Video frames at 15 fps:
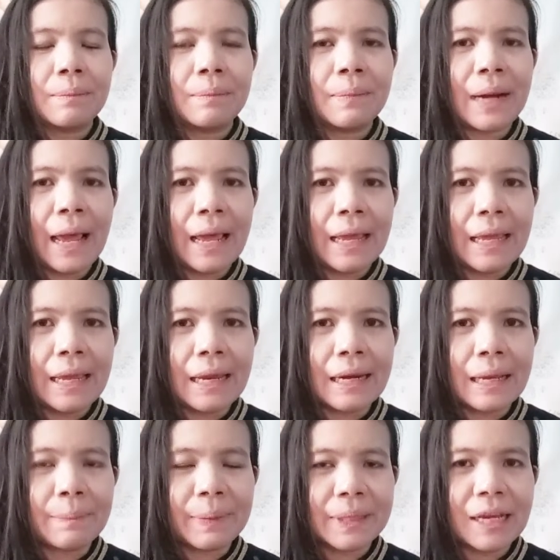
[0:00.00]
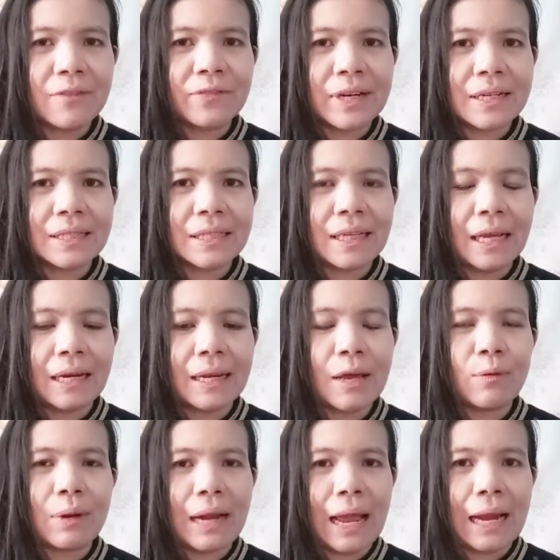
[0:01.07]
ในในประเทศฝรั่งเศสเนี่ย
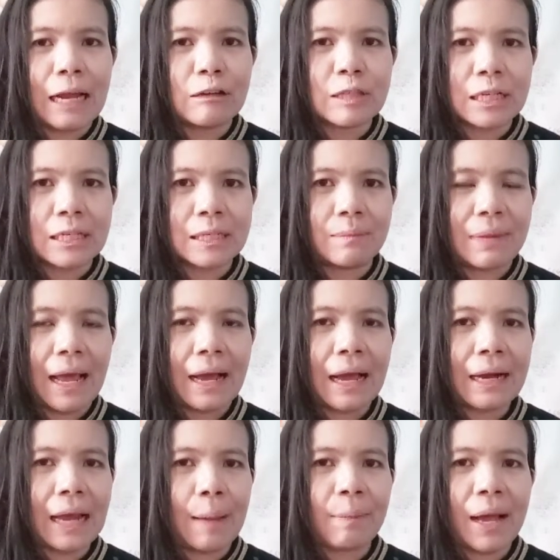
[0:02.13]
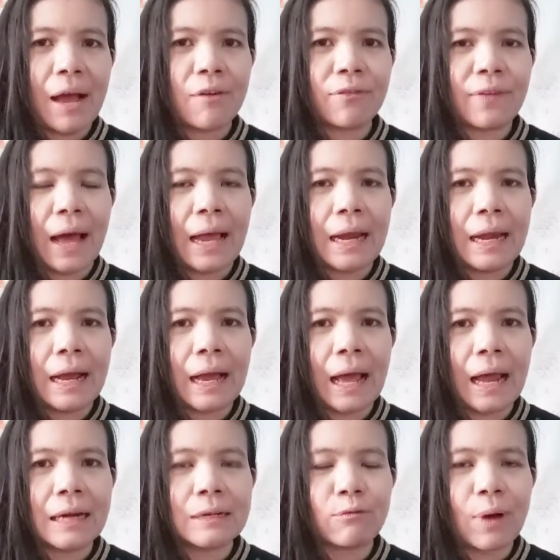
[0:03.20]
เวลาเราจะชำระค่าน้ำค่าไฟนะคะ
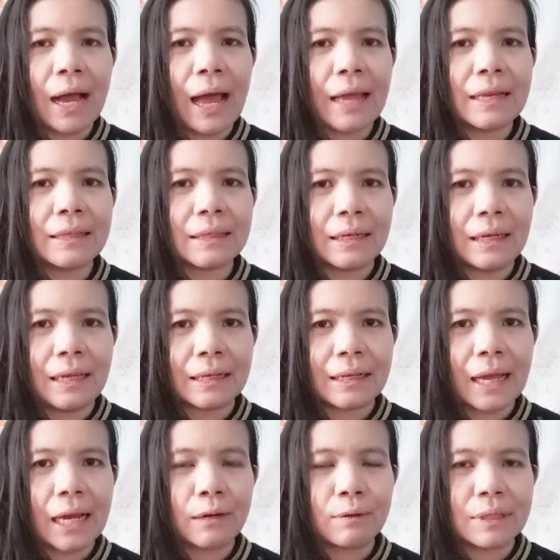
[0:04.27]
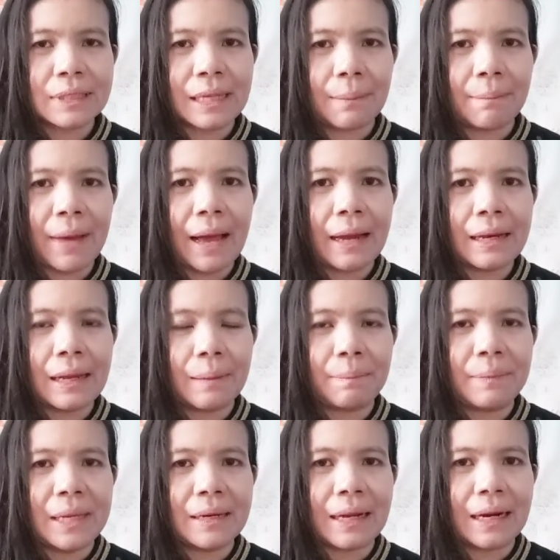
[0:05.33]
หรือว่าค่าอินเทอร์เน็ตค่าโทรศัพท์บ้านเนี่ย
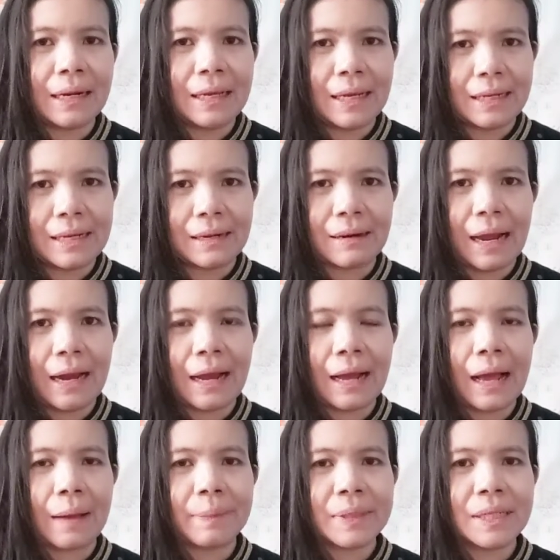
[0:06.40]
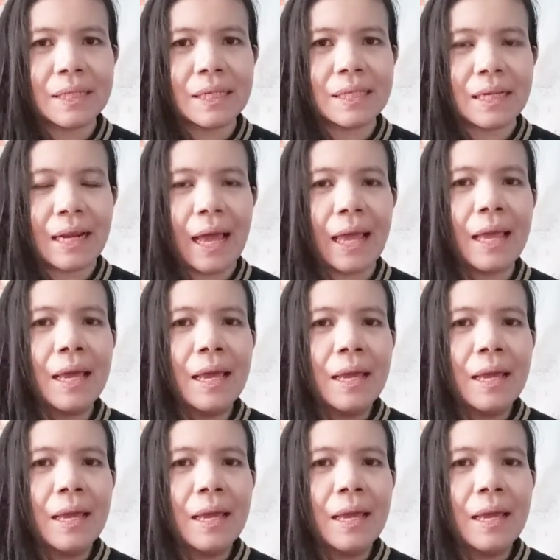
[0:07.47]
มีรายละเอียดอย่างไรนะคะ เพื่อที่จะได้